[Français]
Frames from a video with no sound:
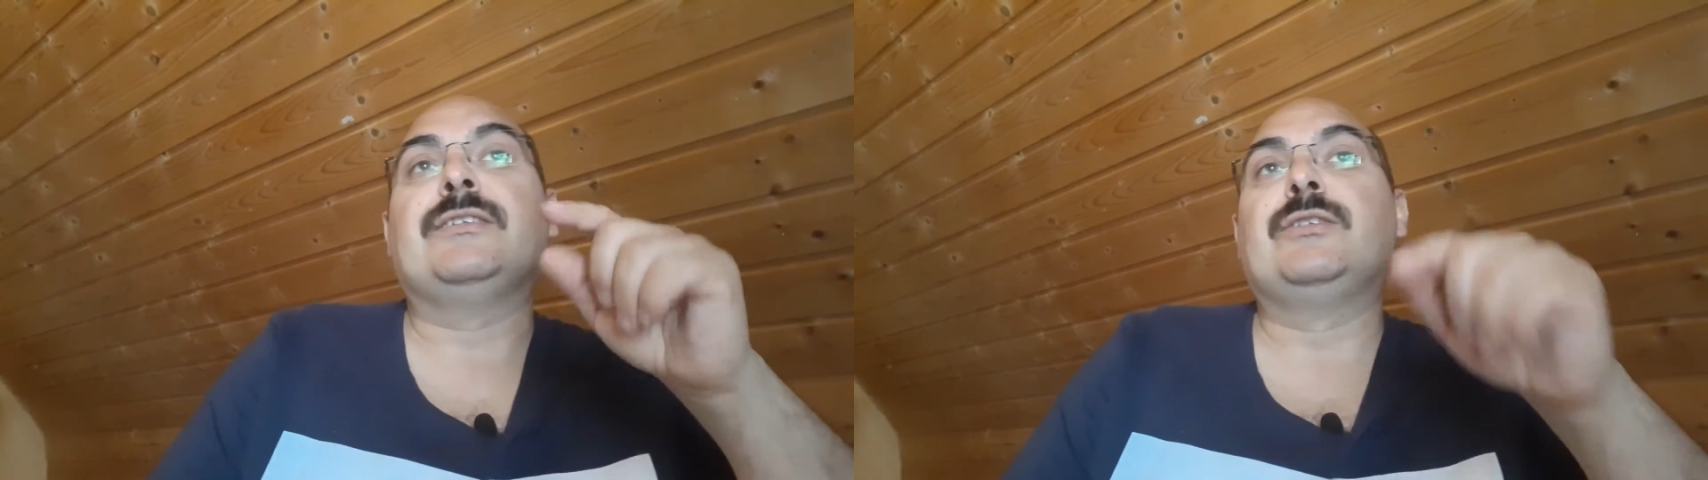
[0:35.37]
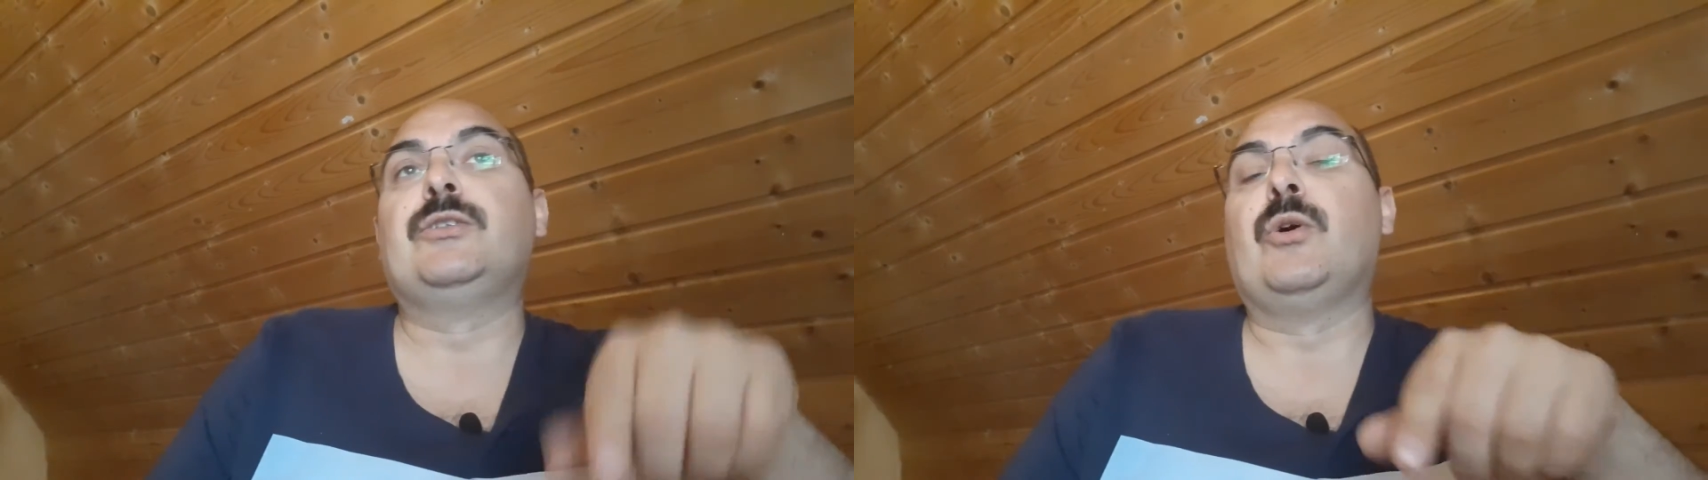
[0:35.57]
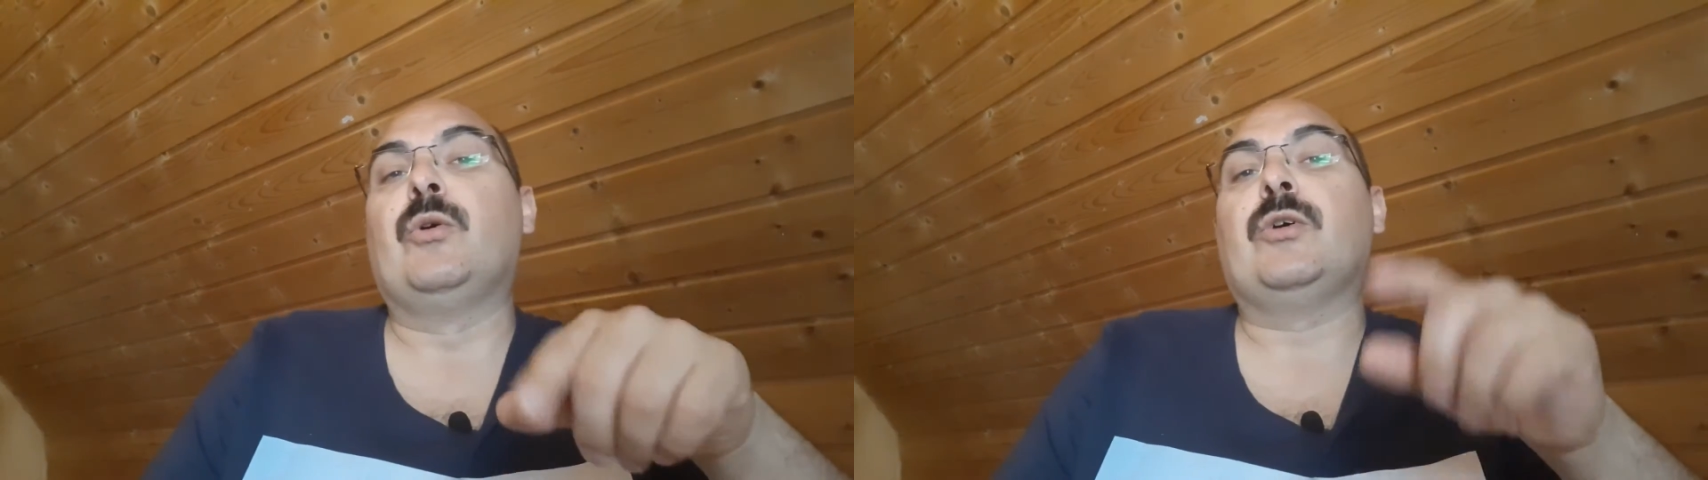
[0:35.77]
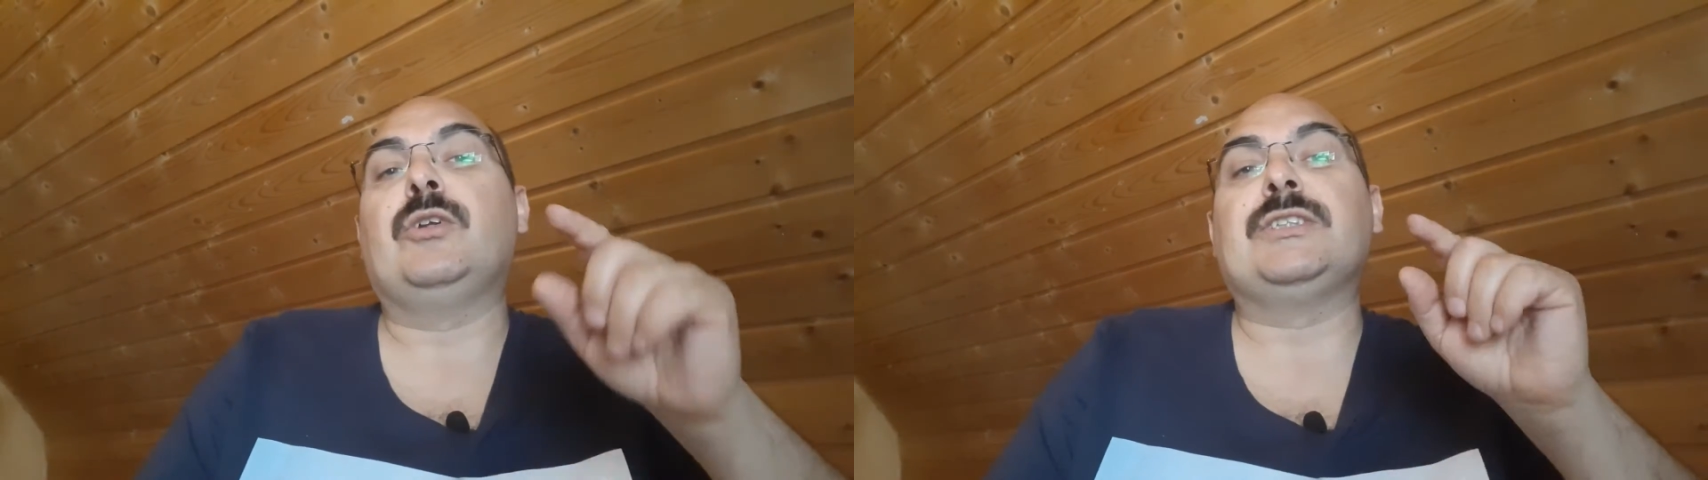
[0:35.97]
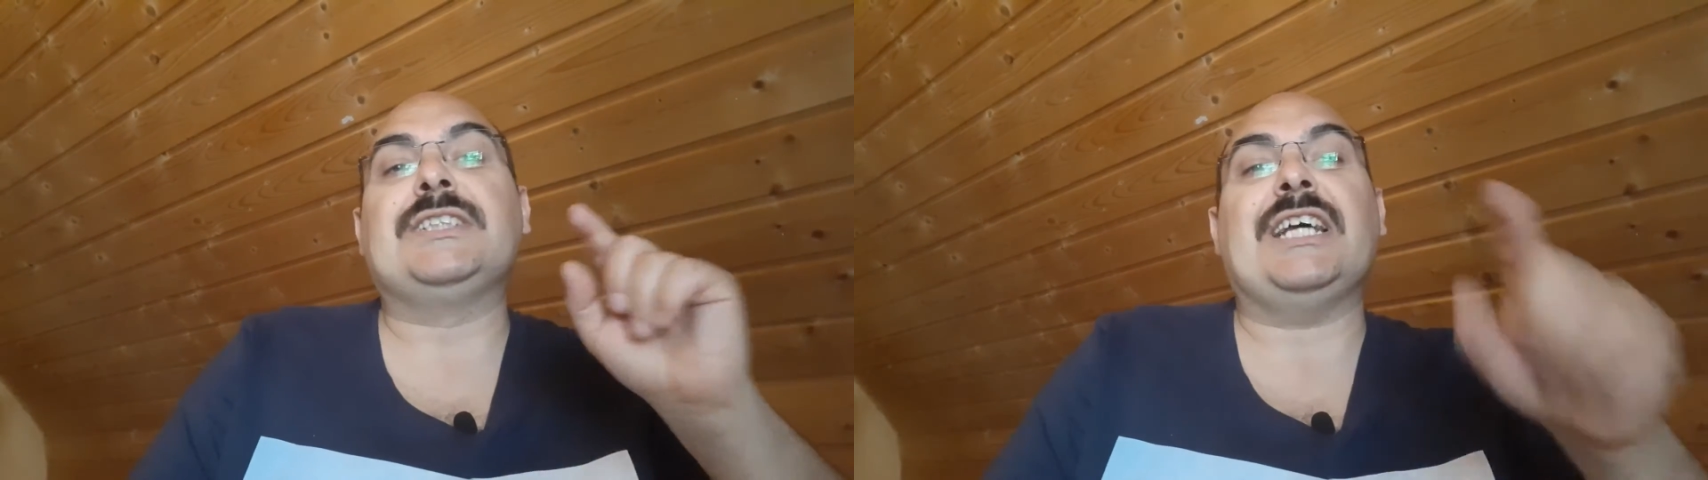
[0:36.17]
Donc,
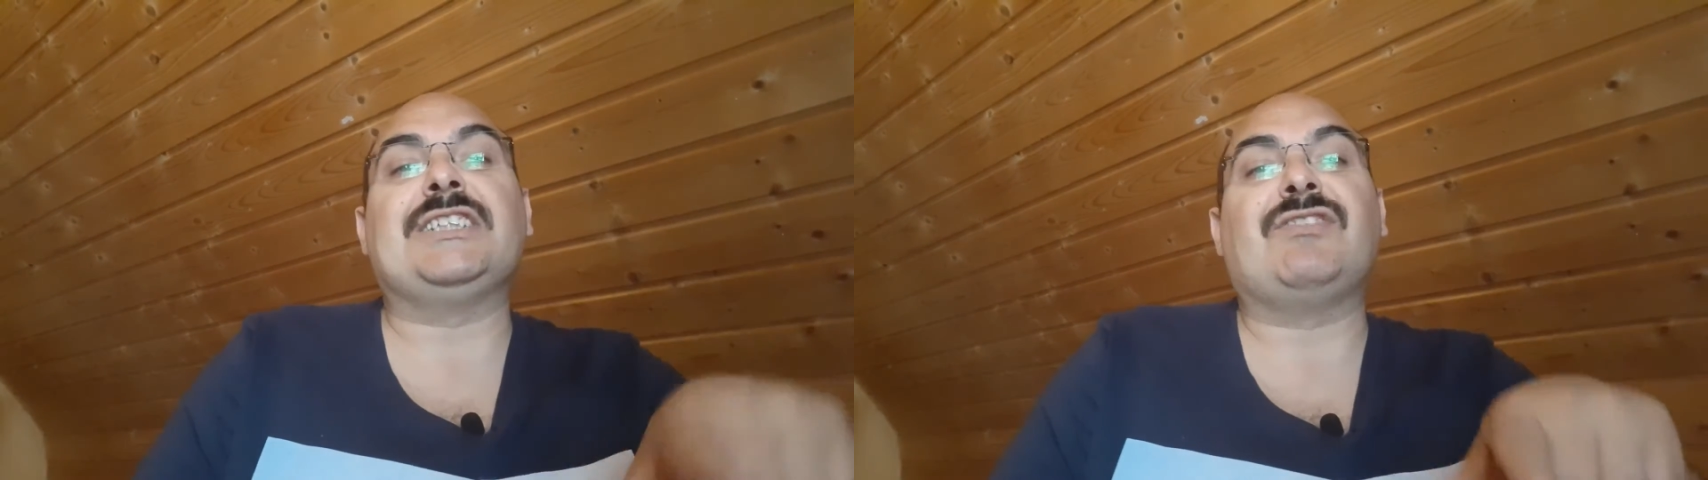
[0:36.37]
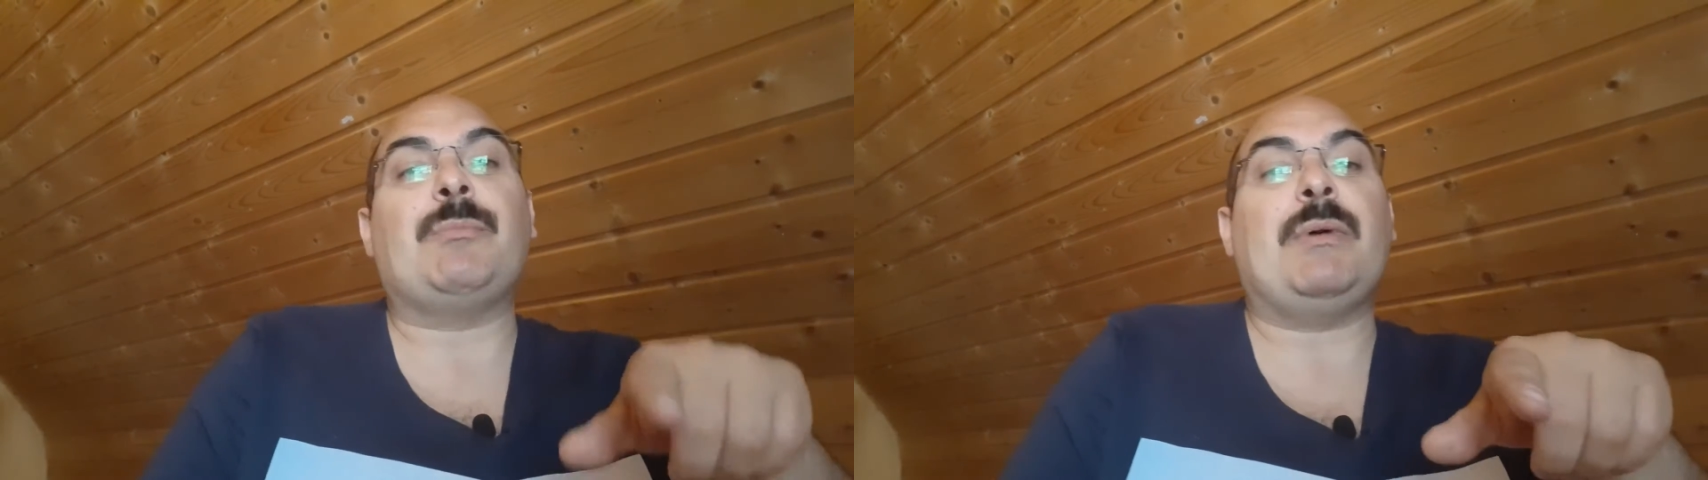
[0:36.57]
le sketch va